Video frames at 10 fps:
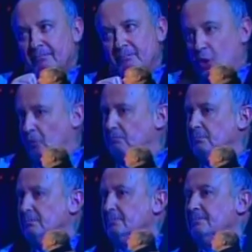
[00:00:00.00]
No,
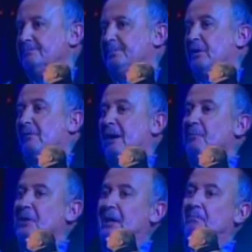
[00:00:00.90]
pero
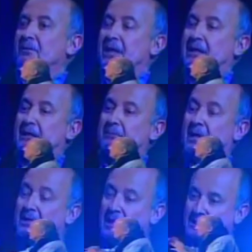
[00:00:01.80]
hablamos
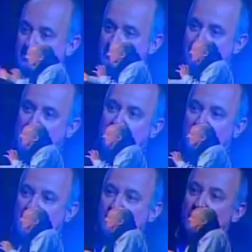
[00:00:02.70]
de, hacer una
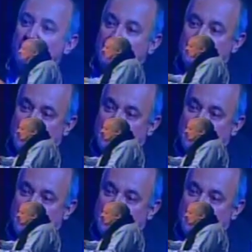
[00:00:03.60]
planificación, de,